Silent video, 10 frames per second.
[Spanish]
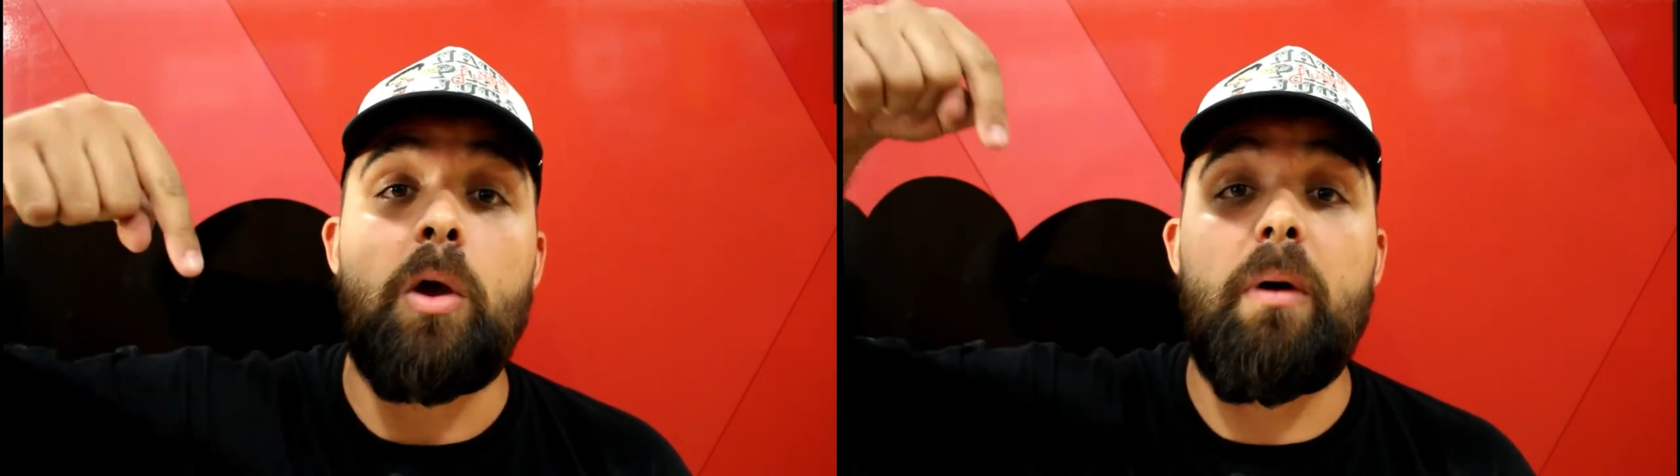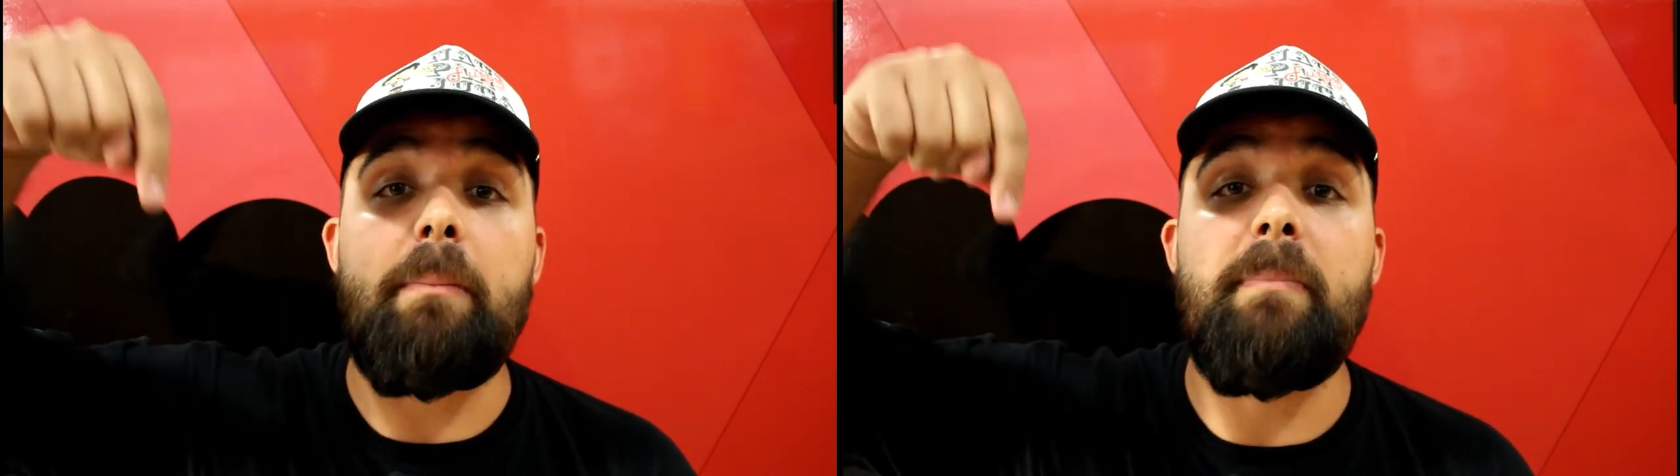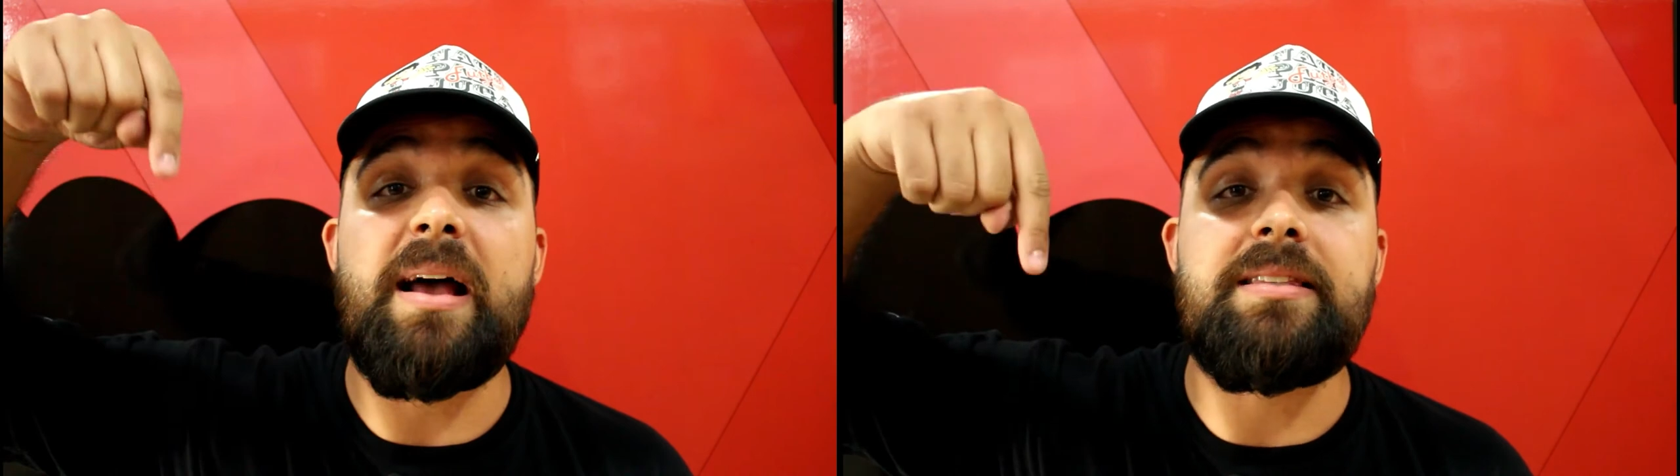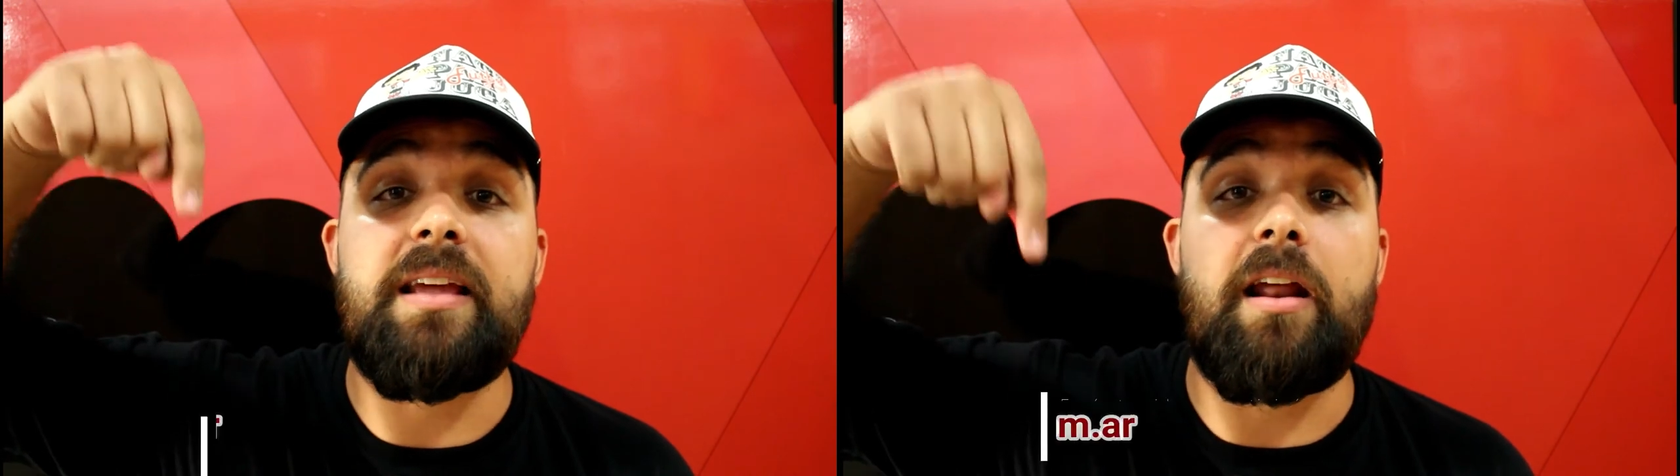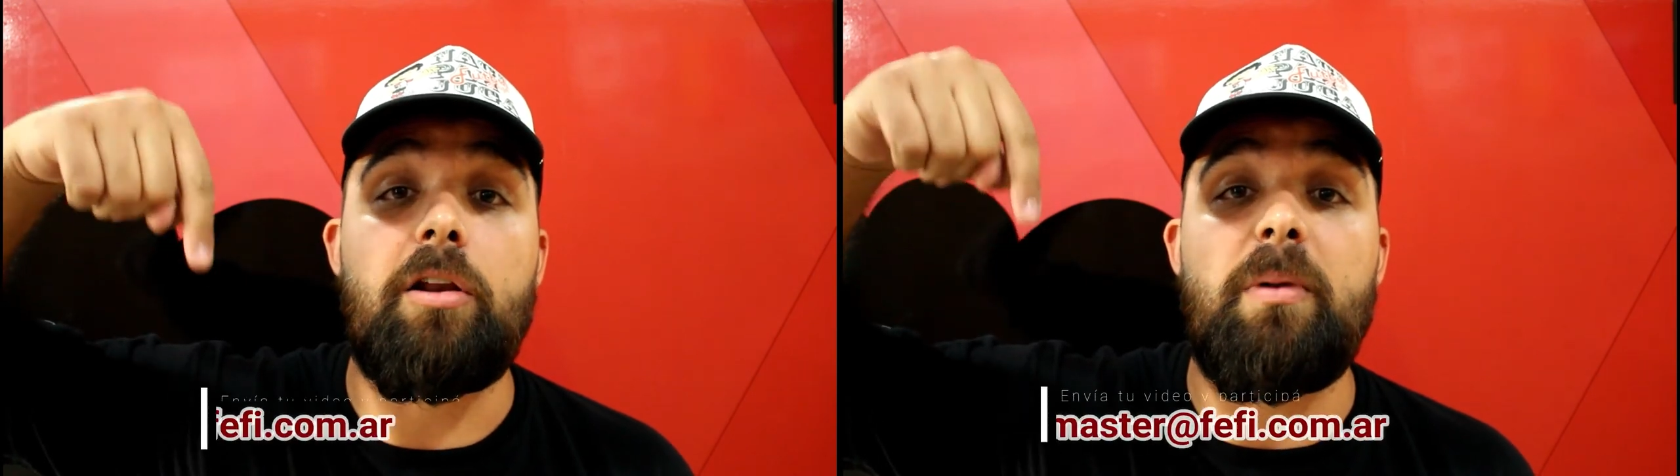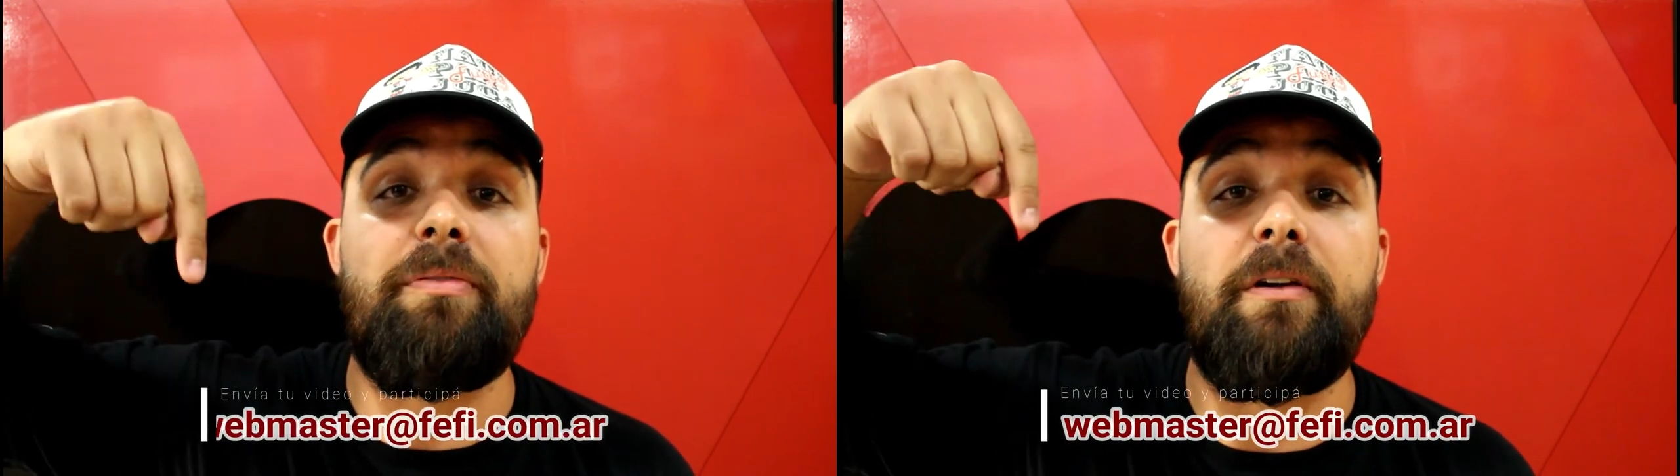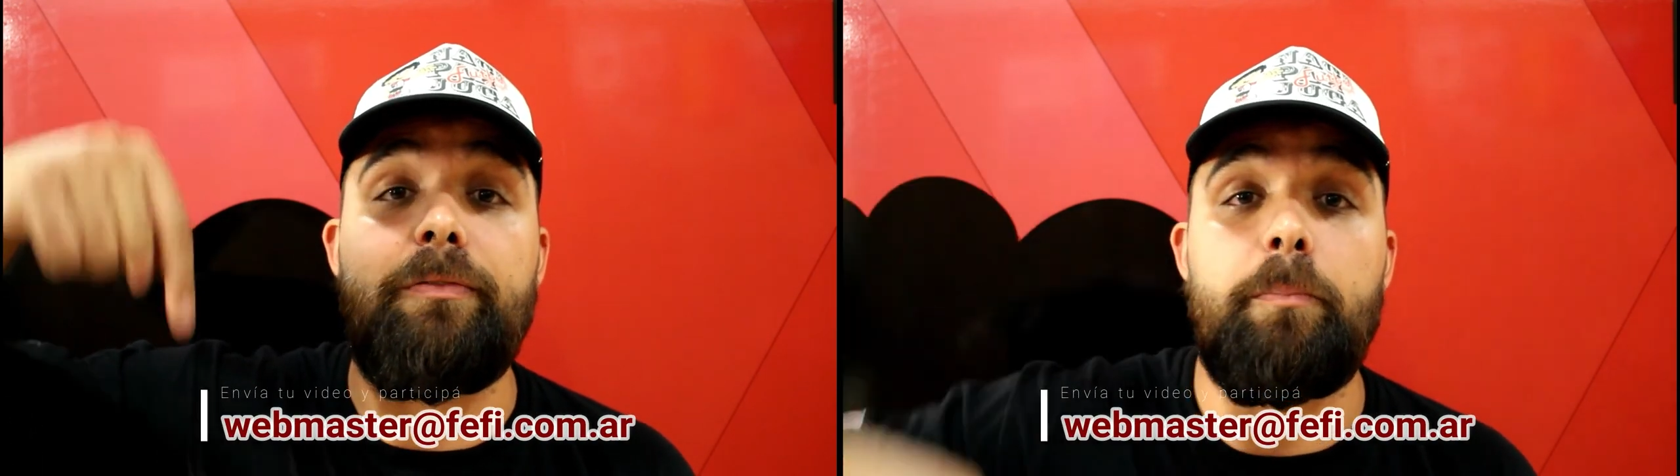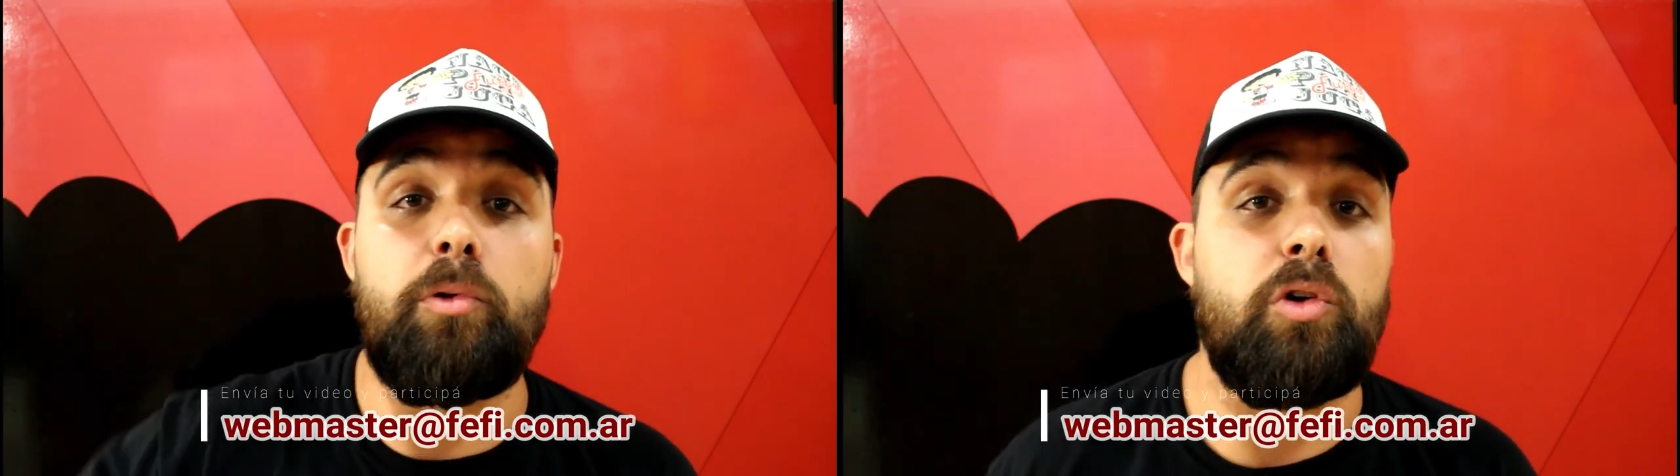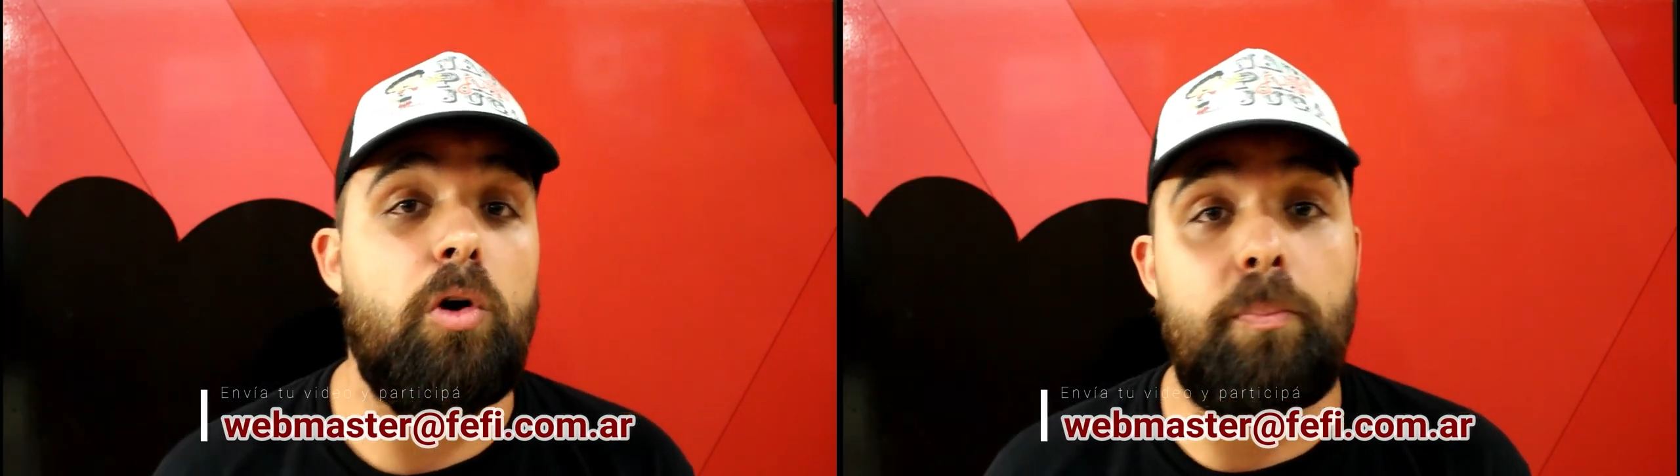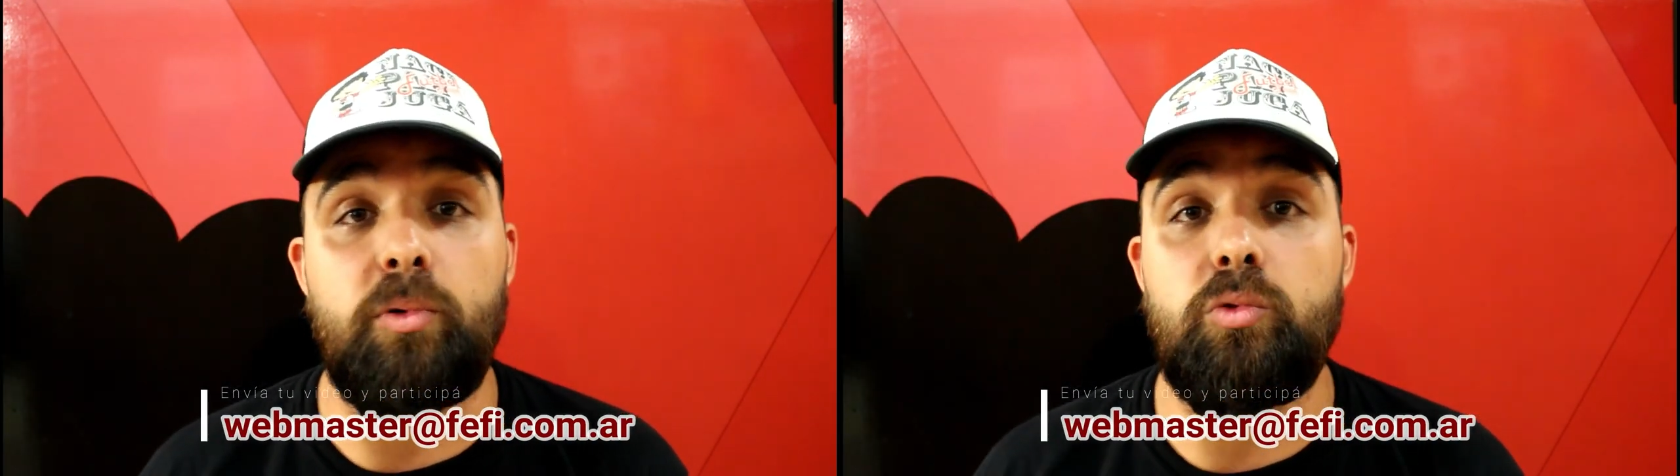
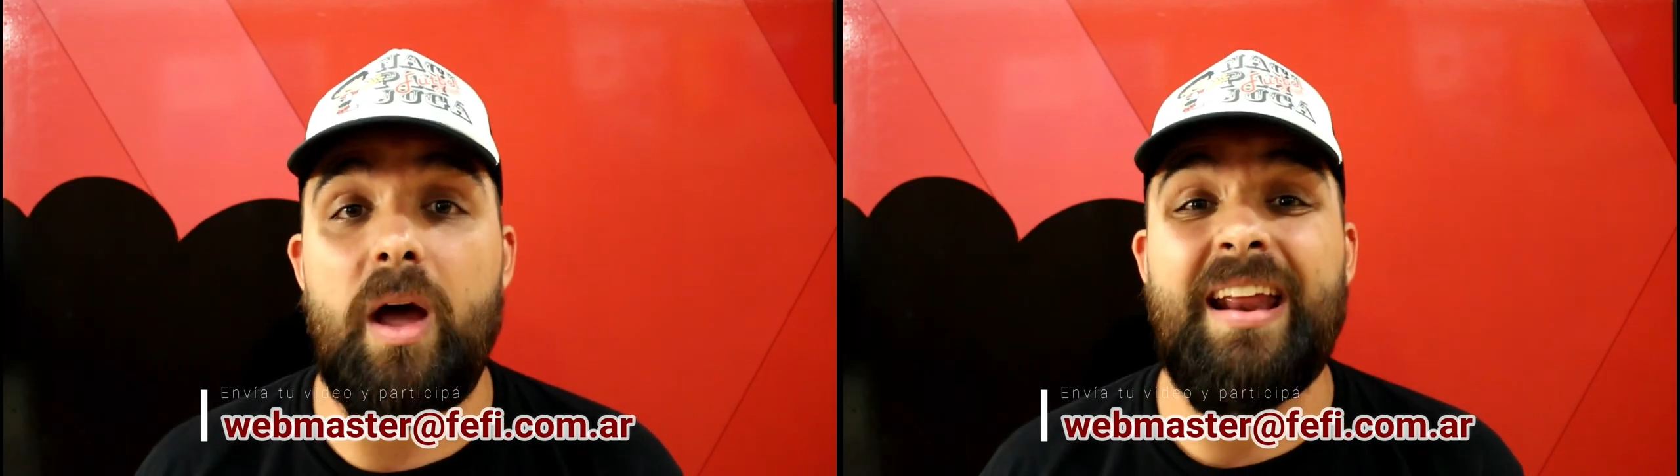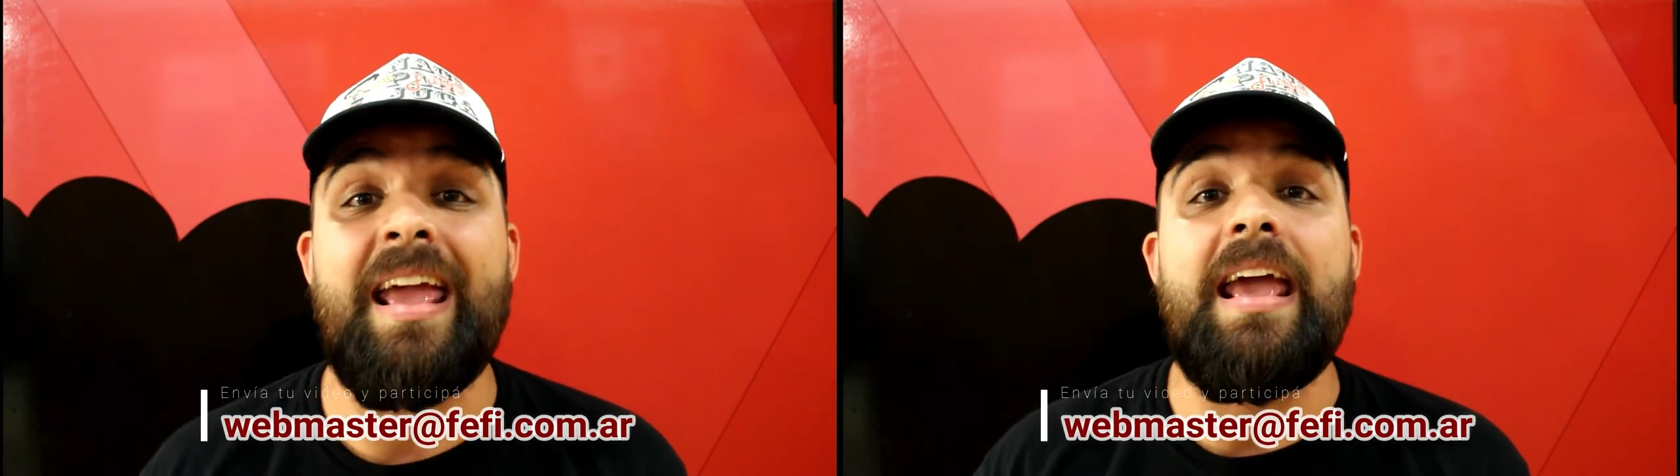webmaster.fefi.com.ar